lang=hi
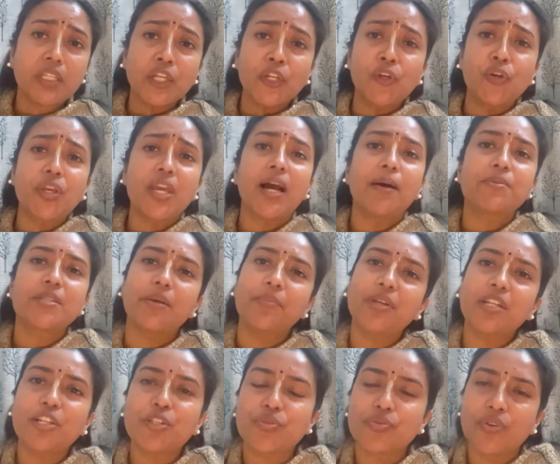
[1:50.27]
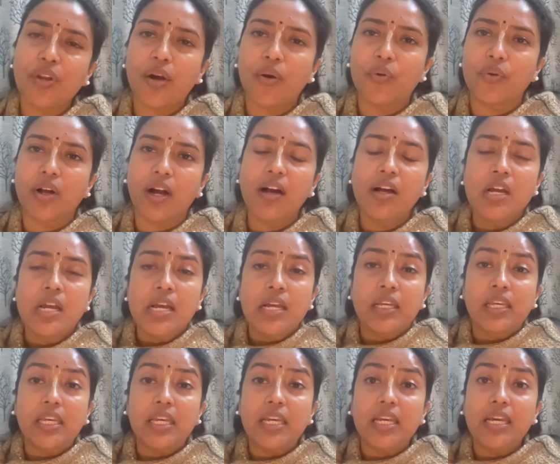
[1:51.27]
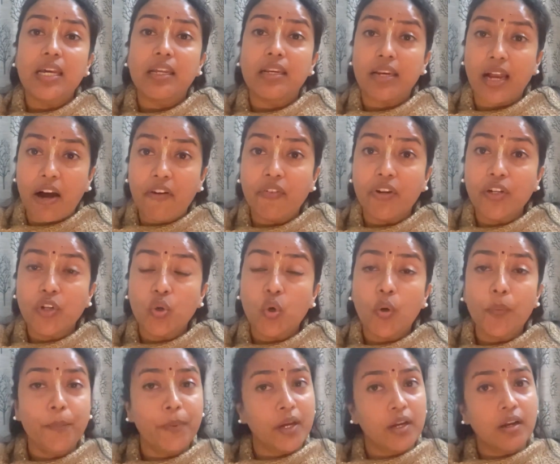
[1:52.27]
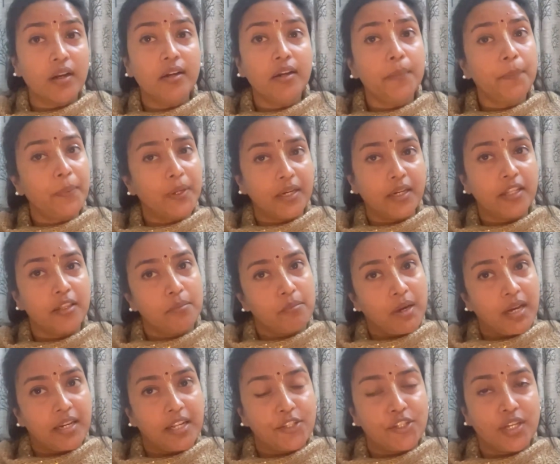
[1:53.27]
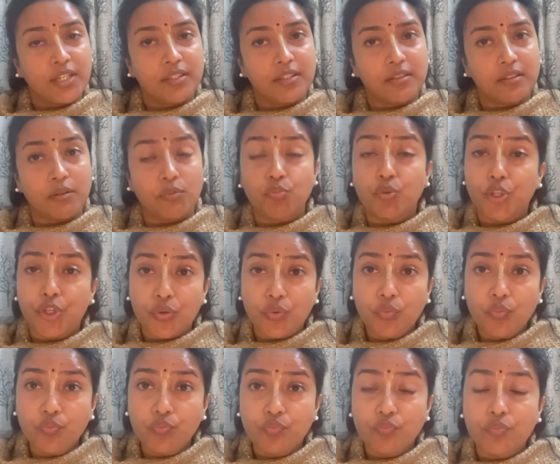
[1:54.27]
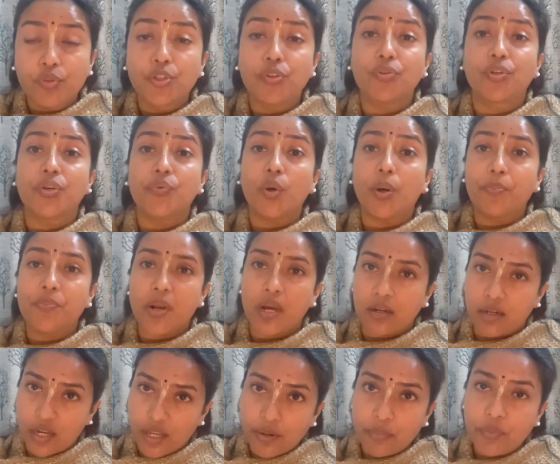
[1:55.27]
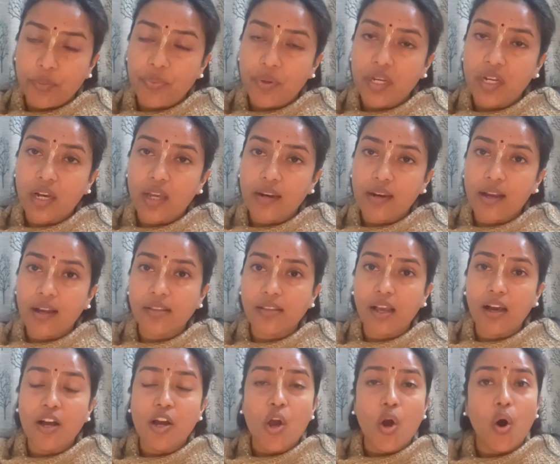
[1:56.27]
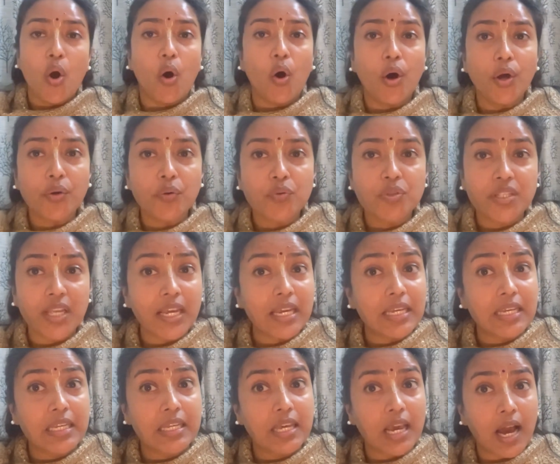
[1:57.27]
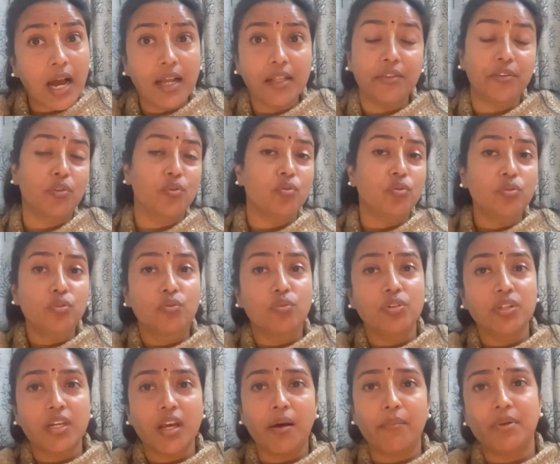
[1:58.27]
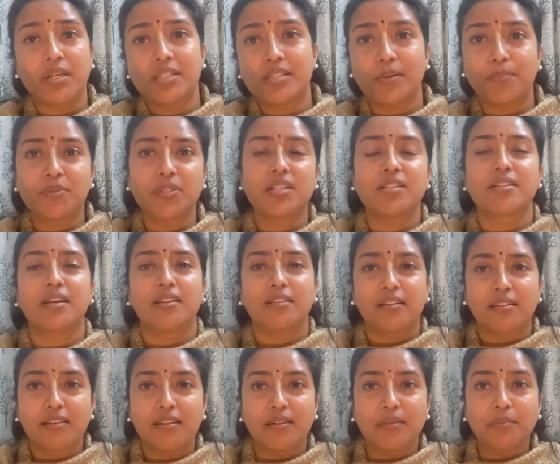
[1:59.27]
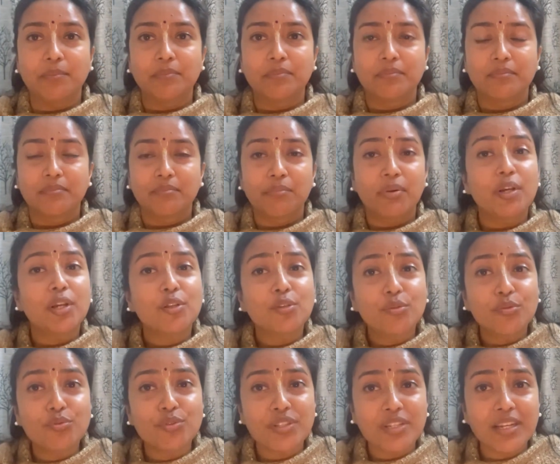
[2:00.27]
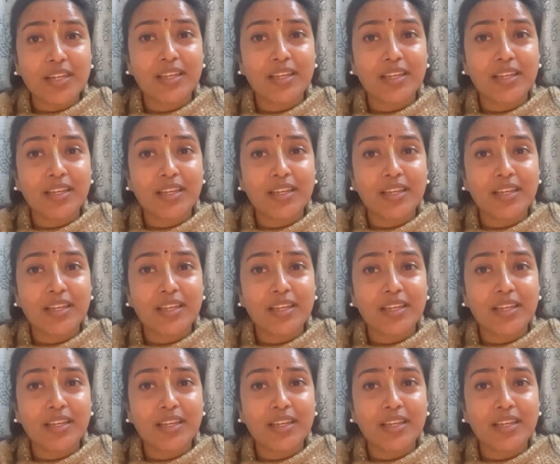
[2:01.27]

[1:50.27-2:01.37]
क्योंकि आप सभी ने सुना होगा कि रावण को प्रकंड पंडित माना जाता था क्यों क्योंकि वो अपना कर्म भी कर रहा था और उसे ज्ञान तो दुनिया में सबसे ज्यादा था परंतु उसने